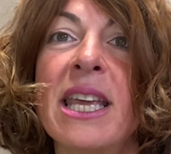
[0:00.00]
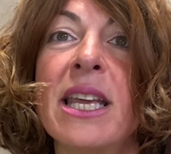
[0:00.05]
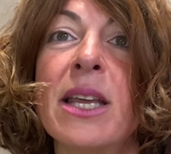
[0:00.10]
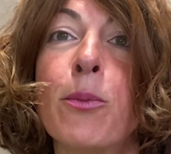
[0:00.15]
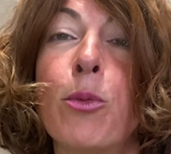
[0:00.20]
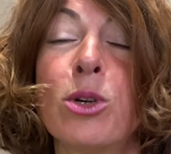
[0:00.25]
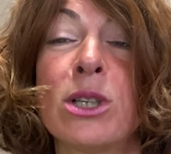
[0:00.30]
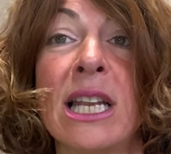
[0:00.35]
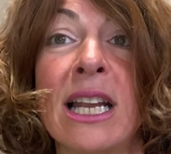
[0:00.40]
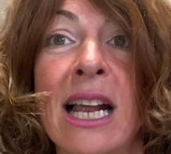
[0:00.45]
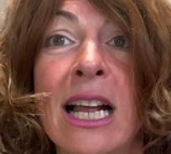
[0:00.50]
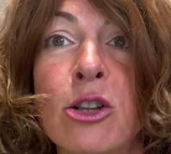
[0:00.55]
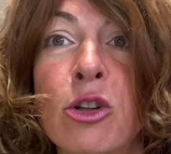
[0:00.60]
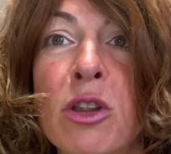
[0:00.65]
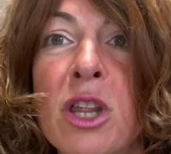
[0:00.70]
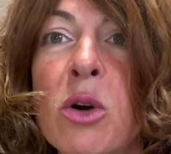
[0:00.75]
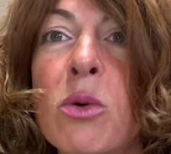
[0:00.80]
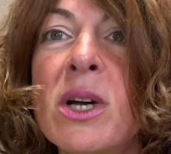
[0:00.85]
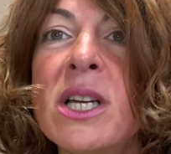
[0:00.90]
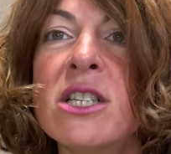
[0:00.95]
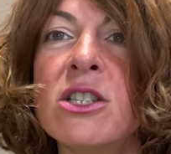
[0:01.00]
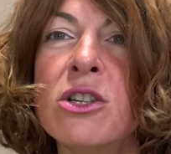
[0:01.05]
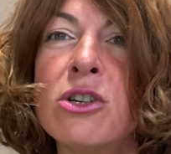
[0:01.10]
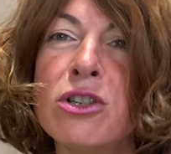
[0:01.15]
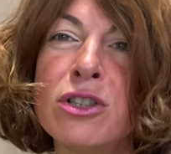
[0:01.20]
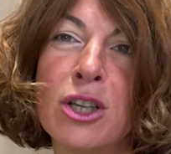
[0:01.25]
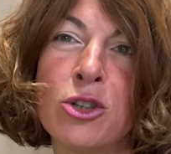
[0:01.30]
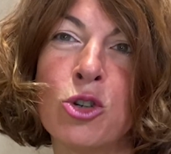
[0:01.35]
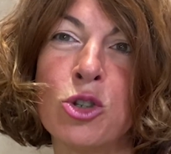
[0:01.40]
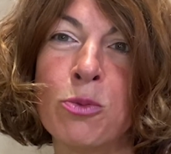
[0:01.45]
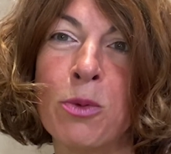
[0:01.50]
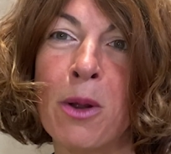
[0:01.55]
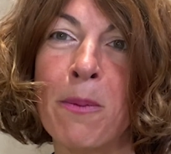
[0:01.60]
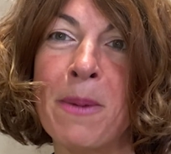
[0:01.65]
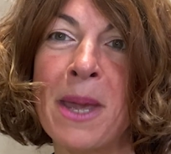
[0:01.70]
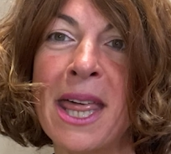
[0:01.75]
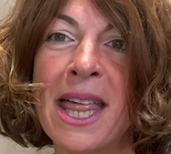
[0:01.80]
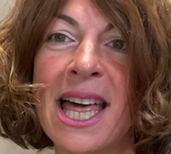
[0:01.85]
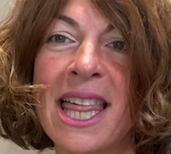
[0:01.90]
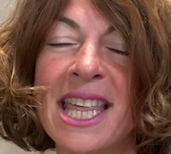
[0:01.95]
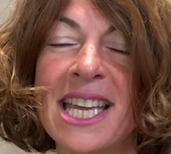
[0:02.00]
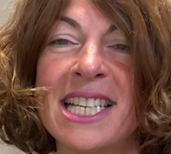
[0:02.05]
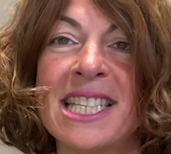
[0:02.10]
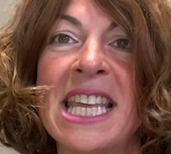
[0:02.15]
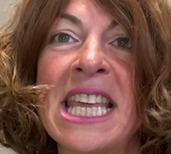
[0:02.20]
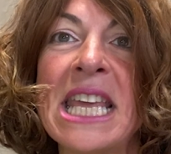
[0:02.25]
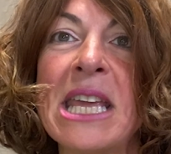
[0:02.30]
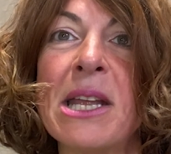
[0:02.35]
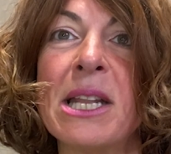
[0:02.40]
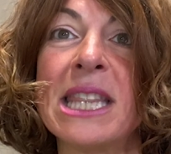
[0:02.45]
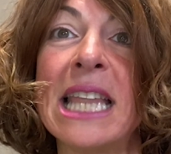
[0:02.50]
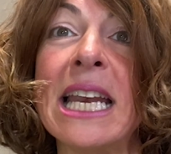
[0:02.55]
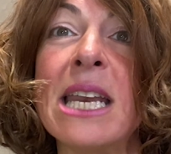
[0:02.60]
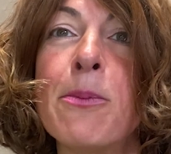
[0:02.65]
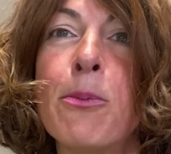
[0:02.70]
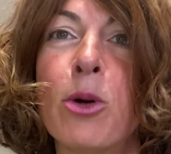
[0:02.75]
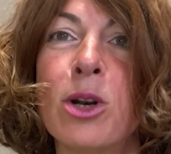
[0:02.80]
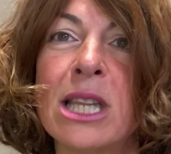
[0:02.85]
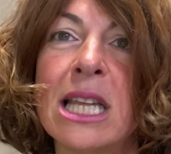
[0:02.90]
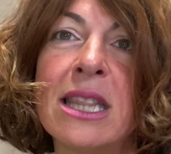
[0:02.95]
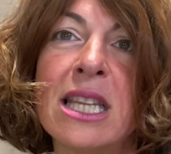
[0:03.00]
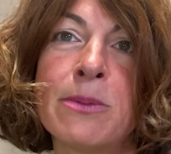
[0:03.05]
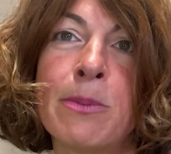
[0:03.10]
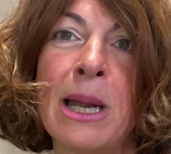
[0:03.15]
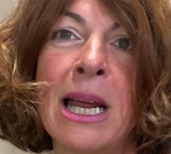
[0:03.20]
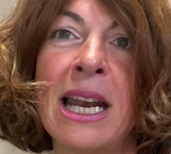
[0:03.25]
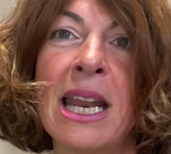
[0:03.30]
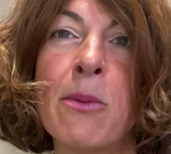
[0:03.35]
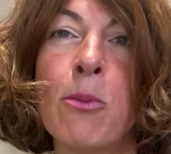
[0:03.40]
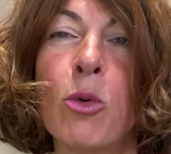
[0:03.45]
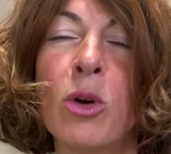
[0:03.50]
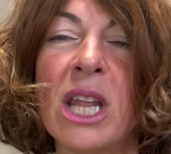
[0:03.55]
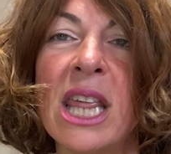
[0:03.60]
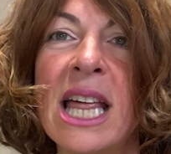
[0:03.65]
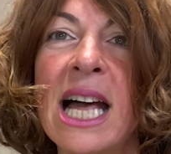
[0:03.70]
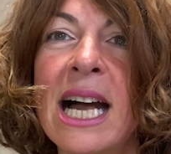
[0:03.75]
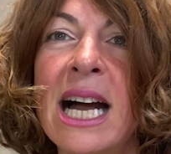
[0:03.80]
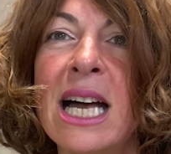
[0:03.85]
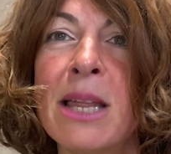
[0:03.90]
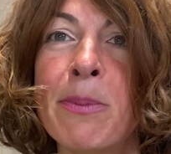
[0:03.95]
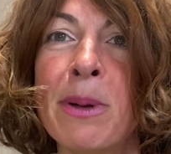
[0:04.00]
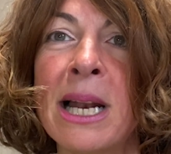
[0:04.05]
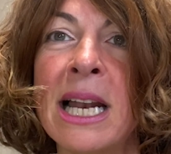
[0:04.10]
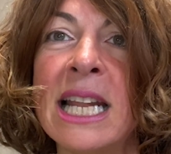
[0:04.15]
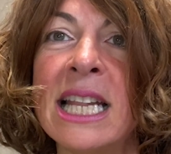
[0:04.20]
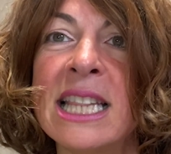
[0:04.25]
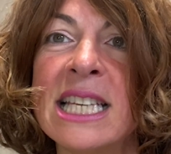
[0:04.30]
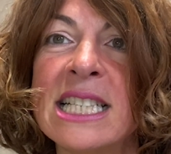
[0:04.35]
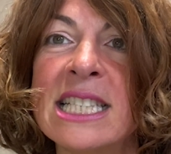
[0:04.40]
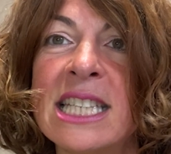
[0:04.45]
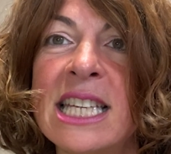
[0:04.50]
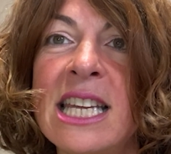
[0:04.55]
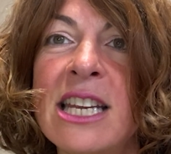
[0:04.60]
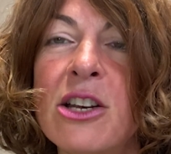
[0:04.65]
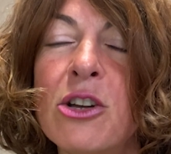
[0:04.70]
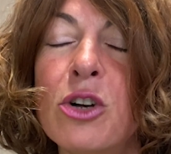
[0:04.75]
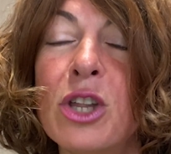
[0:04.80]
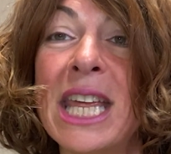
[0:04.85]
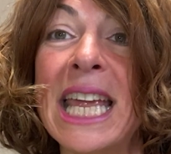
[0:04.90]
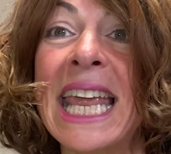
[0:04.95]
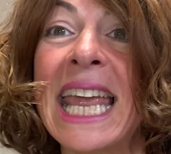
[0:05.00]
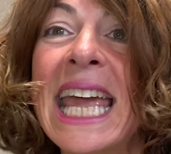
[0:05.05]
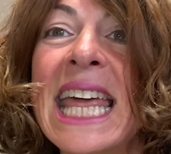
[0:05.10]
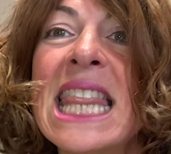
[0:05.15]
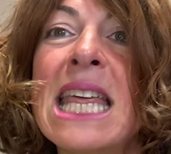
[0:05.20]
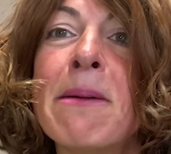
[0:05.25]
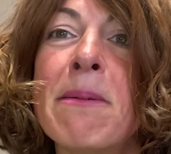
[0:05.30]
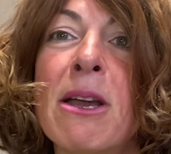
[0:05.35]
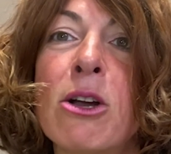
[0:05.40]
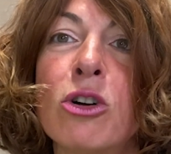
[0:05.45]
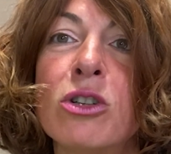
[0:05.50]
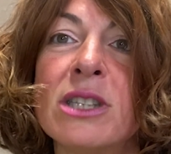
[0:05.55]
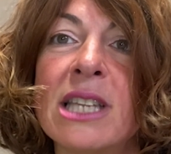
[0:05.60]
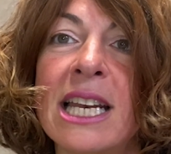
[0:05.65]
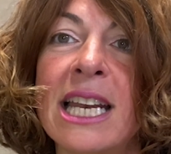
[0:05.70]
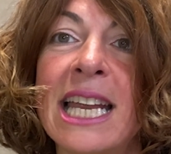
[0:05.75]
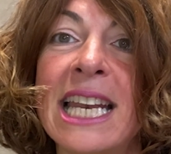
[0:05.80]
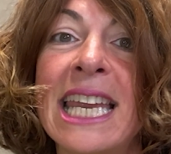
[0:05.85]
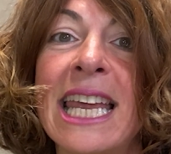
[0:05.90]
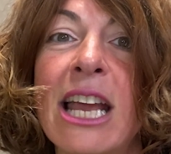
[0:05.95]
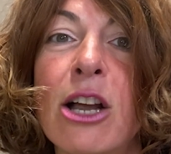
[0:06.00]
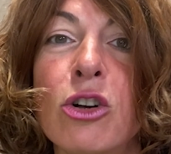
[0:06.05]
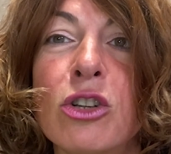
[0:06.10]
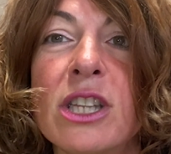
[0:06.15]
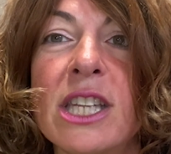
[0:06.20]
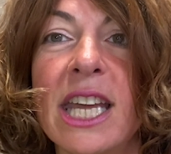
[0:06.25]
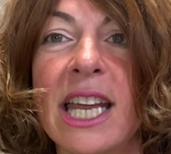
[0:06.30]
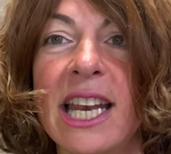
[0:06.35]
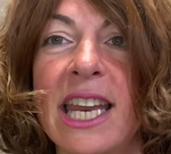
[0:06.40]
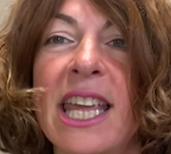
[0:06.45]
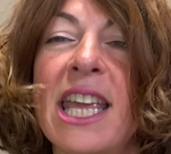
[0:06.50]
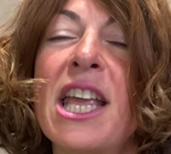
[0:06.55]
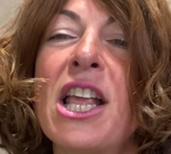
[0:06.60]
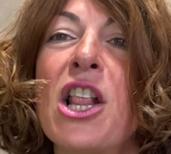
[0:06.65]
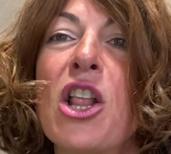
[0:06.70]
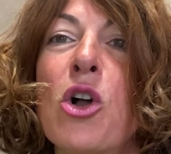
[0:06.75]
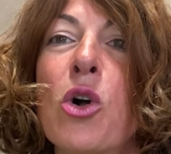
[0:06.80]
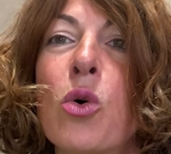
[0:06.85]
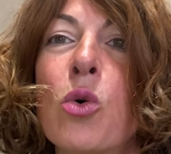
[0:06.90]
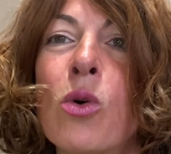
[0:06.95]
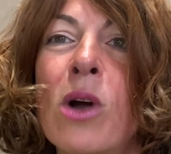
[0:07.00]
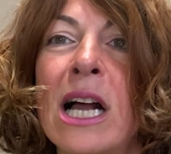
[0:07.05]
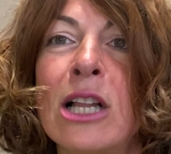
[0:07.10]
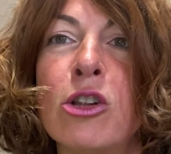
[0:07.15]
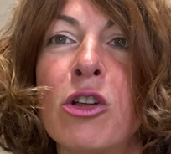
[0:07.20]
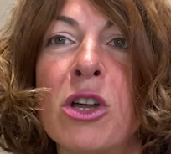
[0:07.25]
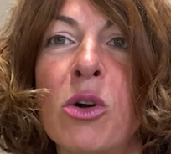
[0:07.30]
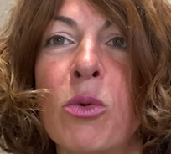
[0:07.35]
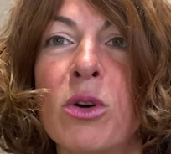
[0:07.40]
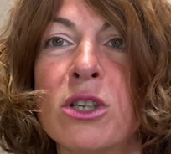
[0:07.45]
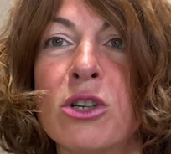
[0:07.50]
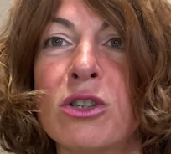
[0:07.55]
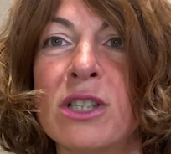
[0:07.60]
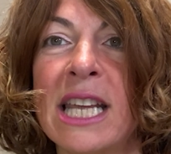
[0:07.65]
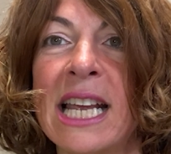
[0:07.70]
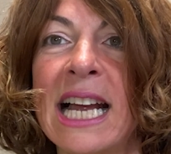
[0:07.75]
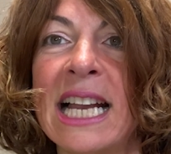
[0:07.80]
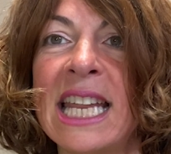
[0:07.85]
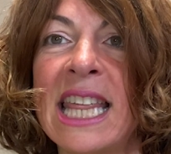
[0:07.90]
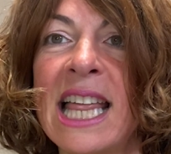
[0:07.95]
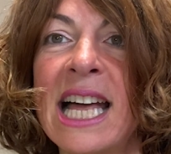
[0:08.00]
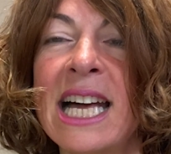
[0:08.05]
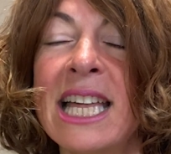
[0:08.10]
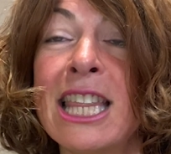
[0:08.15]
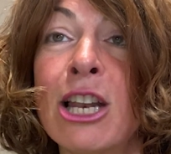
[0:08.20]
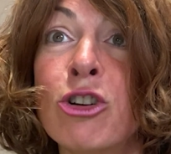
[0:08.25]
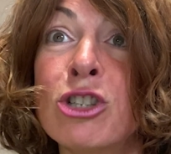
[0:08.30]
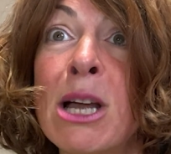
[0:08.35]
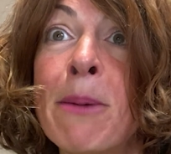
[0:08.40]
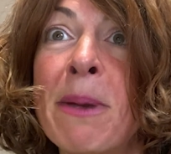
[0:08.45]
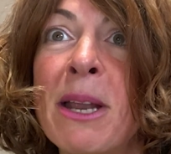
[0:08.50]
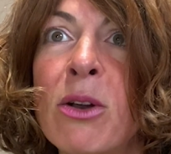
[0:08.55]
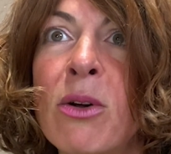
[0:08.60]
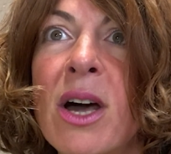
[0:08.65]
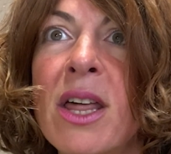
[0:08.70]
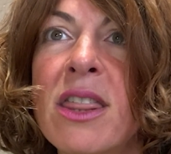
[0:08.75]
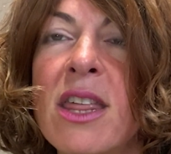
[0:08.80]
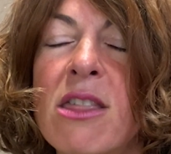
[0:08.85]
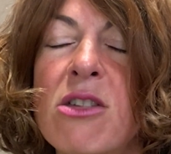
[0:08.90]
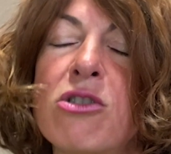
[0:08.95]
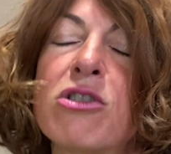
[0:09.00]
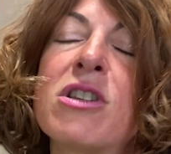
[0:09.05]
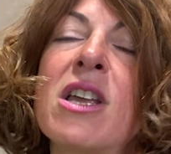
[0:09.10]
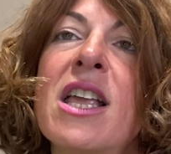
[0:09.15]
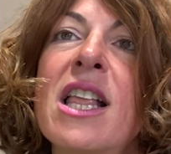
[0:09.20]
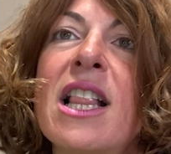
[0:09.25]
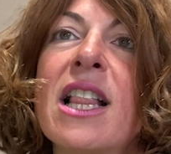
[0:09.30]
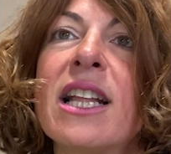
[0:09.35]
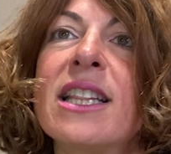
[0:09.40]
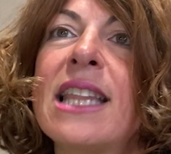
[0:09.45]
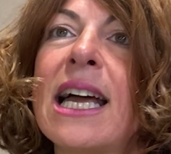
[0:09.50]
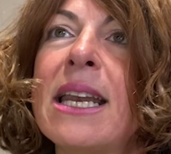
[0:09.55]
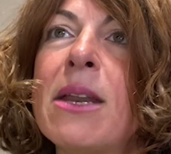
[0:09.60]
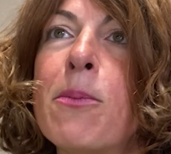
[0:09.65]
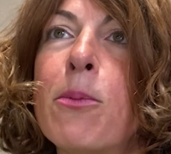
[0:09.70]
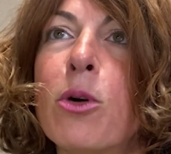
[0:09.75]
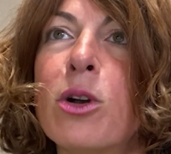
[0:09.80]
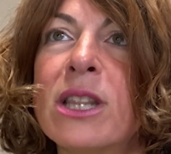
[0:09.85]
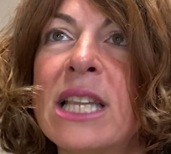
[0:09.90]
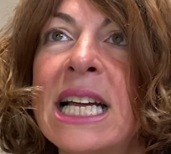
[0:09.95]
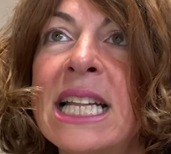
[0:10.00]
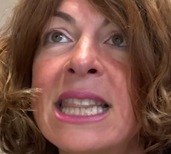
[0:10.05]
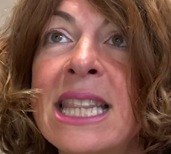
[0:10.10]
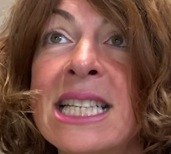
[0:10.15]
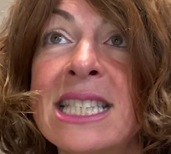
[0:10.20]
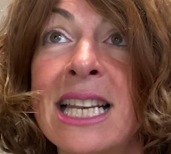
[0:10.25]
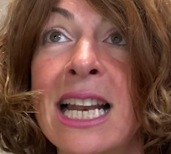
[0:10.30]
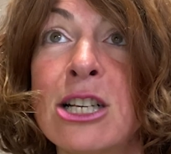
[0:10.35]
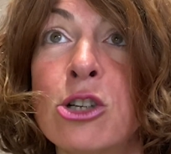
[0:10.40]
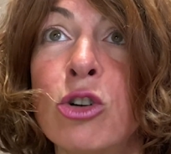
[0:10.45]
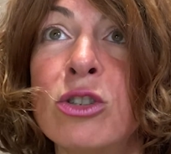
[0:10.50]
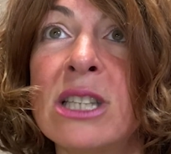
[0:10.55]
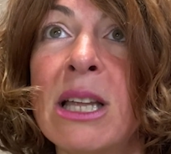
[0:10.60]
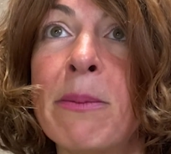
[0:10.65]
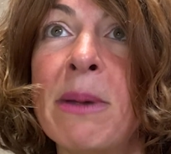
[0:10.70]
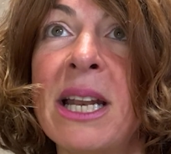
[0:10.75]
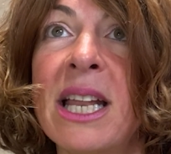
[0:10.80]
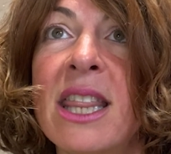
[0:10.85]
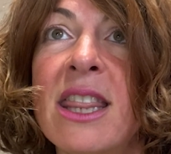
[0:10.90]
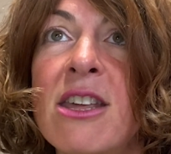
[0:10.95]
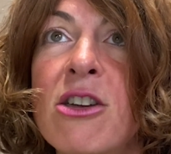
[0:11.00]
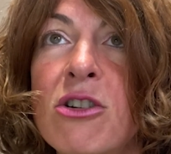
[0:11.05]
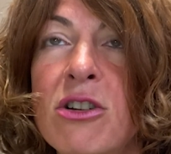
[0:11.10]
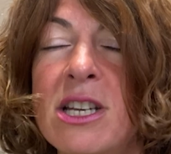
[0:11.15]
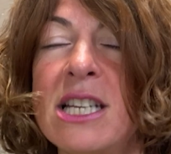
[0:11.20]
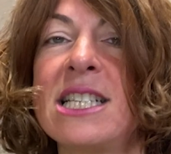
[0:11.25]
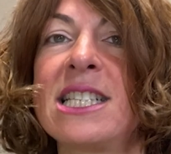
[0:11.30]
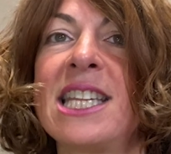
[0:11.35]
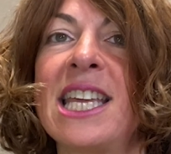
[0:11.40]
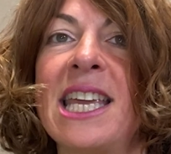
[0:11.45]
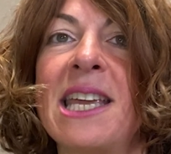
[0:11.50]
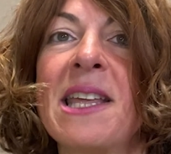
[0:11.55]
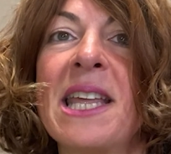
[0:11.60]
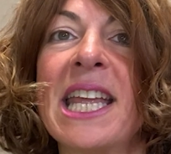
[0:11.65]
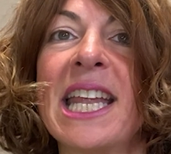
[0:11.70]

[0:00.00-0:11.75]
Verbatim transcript: Pues el caldo de huesos, de sus propiedades tan importantes para la inmunidad, para el intestino, de qué debe contener y qué contiene un caldo de huesos de calidad, de los aminoácidos tan importantes, de las contaminaciones de,